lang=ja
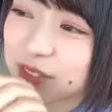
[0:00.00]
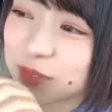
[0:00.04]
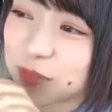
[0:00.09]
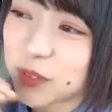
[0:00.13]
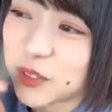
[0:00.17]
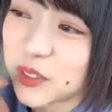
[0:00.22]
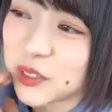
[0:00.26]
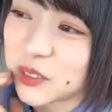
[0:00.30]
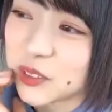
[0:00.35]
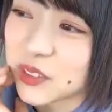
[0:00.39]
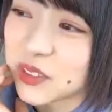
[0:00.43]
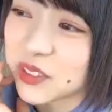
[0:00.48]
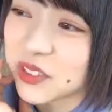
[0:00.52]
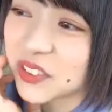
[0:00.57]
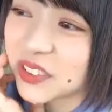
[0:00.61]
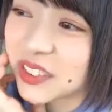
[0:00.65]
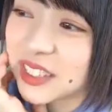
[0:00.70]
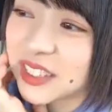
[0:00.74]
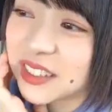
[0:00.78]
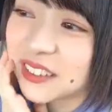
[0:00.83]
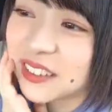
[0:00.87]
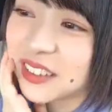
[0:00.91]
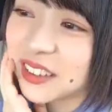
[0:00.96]
のもう予
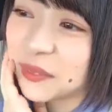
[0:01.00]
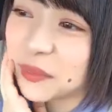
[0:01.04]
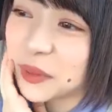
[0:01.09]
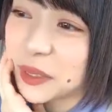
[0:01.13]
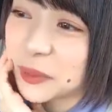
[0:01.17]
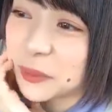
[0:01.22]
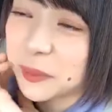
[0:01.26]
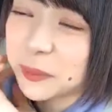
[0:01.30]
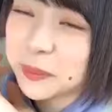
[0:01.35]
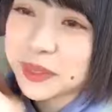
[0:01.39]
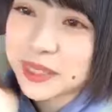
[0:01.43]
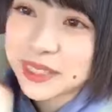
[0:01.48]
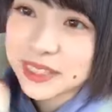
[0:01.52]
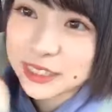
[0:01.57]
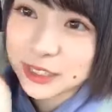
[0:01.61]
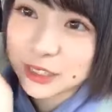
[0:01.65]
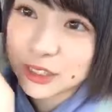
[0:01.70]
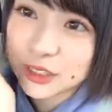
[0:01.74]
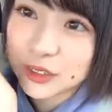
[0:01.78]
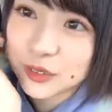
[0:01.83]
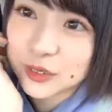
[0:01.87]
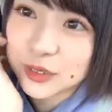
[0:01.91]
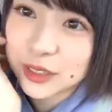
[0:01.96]
想っていうかまあ今まで
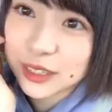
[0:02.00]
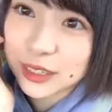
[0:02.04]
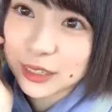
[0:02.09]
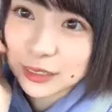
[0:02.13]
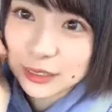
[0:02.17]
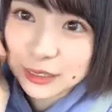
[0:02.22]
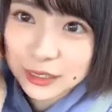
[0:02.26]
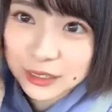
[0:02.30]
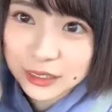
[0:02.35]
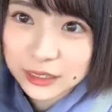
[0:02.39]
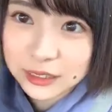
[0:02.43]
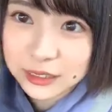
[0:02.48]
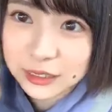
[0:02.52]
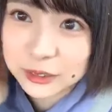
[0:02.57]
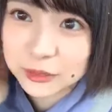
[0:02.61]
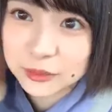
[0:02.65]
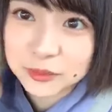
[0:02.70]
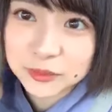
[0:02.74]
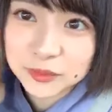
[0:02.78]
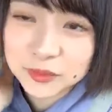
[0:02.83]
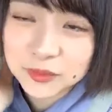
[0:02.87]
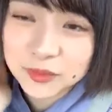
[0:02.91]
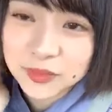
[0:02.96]
ずっとそうだから
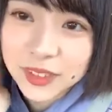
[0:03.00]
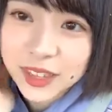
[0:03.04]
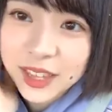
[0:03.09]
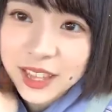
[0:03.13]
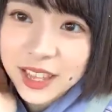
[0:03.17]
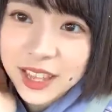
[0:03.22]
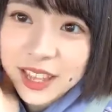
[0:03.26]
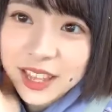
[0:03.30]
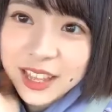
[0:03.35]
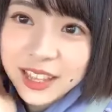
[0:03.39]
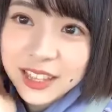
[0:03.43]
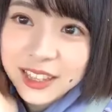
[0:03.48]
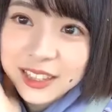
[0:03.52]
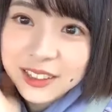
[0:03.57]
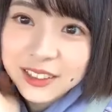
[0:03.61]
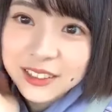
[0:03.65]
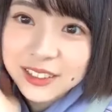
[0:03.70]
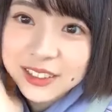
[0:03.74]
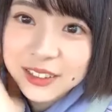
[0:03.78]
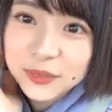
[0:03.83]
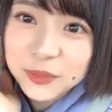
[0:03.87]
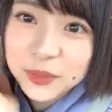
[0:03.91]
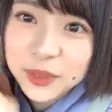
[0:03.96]

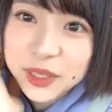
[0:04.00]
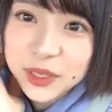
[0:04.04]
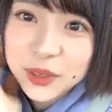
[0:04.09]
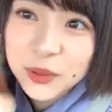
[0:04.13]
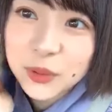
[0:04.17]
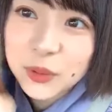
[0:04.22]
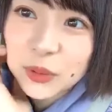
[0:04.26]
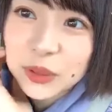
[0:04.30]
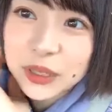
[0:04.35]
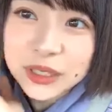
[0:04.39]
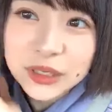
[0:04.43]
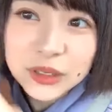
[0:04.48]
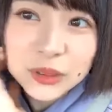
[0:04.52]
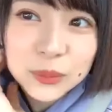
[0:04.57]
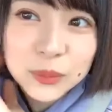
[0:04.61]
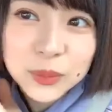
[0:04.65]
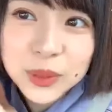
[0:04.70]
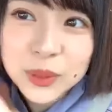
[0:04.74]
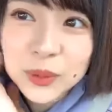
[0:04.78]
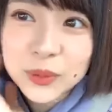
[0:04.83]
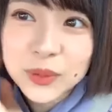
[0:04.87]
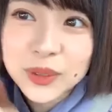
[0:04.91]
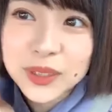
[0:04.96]
でも2公演と
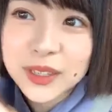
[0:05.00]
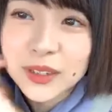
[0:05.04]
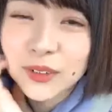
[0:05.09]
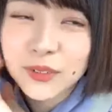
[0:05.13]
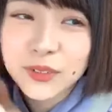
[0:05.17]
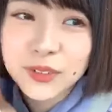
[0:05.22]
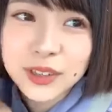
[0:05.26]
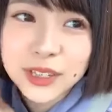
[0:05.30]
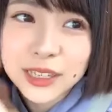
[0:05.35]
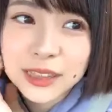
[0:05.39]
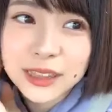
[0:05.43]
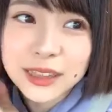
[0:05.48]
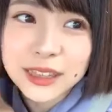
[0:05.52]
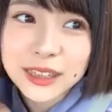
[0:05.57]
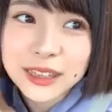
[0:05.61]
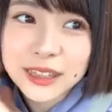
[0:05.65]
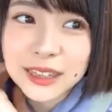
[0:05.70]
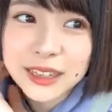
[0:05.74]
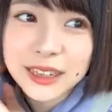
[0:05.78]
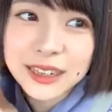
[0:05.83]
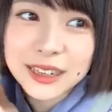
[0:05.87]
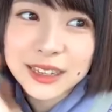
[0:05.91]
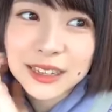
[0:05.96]
もいろんなのをやっ
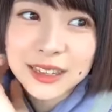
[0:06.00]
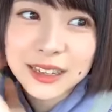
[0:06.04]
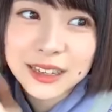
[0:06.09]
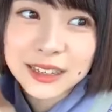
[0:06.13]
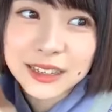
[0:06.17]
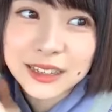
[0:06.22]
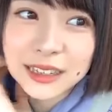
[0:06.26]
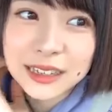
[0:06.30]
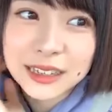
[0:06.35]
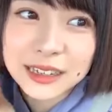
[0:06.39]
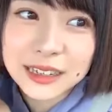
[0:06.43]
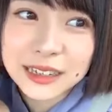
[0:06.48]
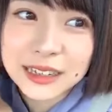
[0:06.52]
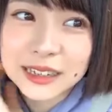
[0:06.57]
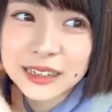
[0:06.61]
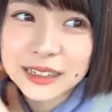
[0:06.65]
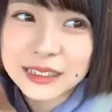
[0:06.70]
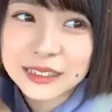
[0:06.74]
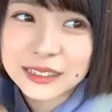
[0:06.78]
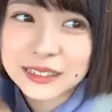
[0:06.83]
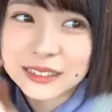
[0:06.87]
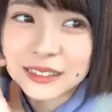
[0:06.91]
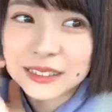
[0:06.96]
ていきたい
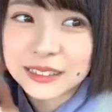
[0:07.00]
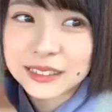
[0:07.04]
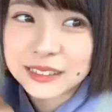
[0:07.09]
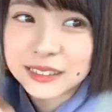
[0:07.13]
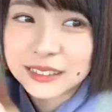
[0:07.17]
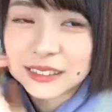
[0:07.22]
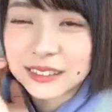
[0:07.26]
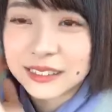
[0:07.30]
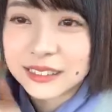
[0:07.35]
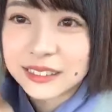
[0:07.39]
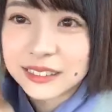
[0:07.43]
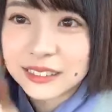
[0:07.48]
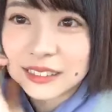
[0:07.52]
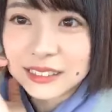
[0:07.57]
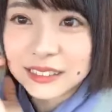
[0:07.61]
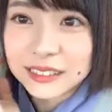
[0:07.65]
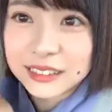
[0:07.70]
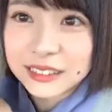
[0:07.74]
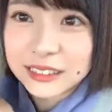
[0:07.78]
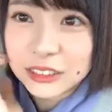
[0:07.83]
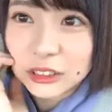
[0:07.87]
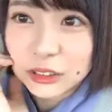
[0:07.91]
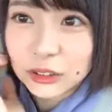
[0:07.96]
な
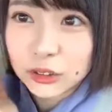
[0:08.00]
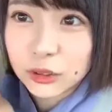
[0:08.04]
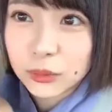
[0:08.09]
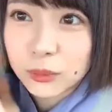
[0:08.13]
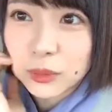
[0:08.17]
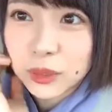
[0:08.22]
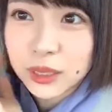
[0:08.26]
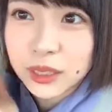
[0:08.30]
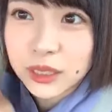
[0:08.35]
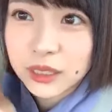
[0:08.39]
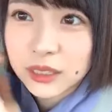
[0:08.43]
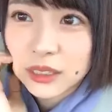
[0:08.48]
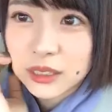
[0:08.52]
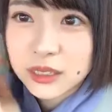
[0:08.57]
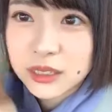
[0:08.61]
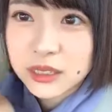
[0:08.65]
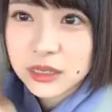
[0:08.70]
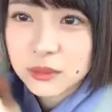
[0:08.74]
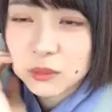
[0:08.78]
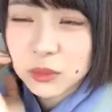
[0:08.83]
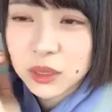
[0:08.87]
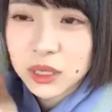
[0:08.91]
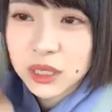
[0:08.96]
ちょっとみんな
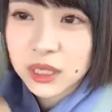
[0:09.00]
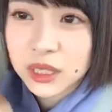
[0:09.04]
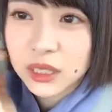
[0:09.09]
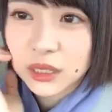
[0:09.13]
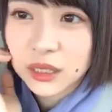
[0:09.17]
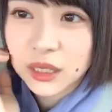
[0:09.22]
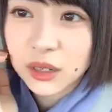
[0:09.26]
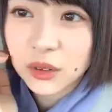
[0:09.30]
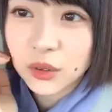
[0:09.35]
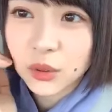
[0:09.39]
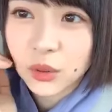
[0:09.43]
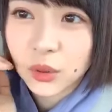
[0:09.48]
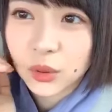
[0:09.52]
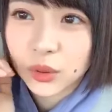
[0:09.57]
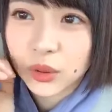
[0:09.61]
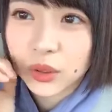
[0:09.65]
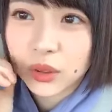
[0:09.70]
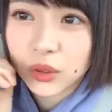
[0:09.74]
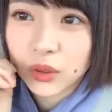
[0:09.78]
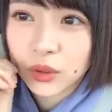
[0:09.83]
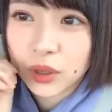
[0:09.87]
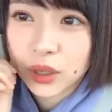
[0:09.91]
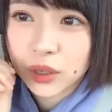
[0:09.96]
みんな出る子
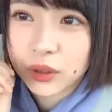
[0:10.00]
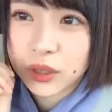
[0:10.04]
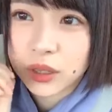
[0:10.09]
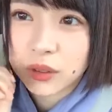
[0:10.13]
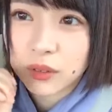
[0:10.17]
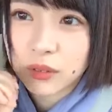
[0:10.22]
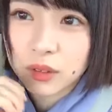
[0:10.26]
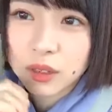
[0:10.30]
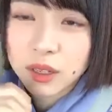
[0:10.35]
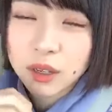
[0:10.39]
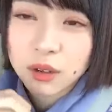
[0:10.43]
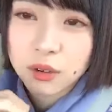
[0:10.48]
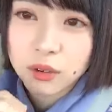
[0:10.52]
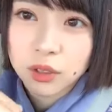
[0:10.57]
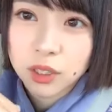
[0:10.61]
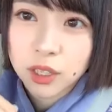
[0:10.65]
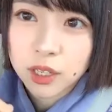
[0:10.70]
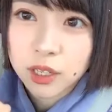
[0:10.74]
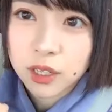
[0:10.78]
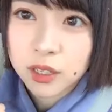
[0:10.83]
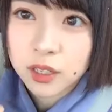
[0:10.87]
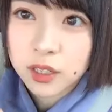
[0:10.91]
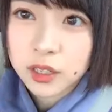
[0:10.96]
とか結構
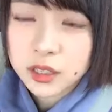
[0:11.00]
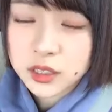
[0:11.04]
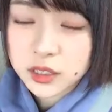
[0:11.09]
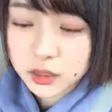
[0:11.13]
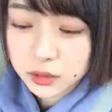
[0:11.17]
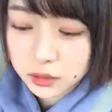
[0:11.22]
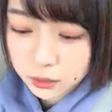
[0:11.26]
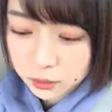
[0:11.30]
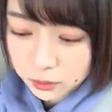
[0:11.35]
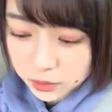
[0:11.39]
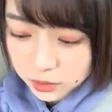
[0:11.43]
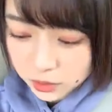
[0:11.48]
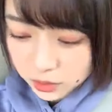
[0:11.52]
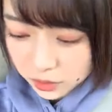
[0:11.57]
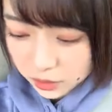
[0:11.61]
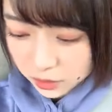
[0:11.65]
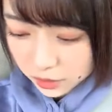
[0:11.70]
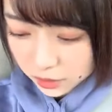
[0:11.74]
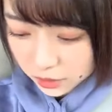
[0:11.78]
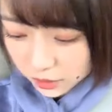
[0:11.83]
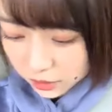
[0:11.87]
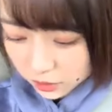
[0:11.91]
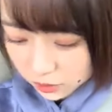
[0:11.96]
大変になっちゃうかもしれ
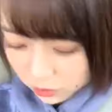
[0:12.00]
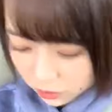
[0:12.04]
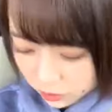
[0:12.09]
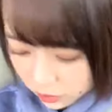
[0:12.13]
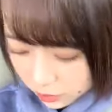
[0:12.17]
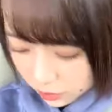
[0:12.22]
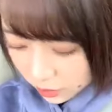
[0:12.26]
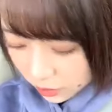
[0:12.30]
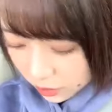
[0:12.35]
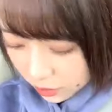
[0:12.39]
ないけど